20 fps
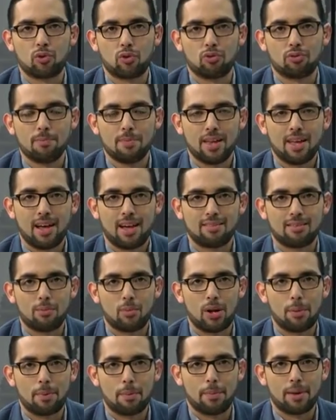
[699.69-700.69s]
Nosotros
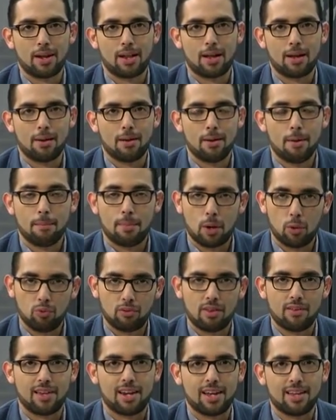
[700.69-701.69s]
hacemos la primera
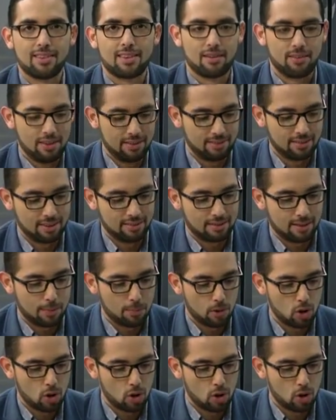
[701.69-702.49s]
pausa de la entrevista.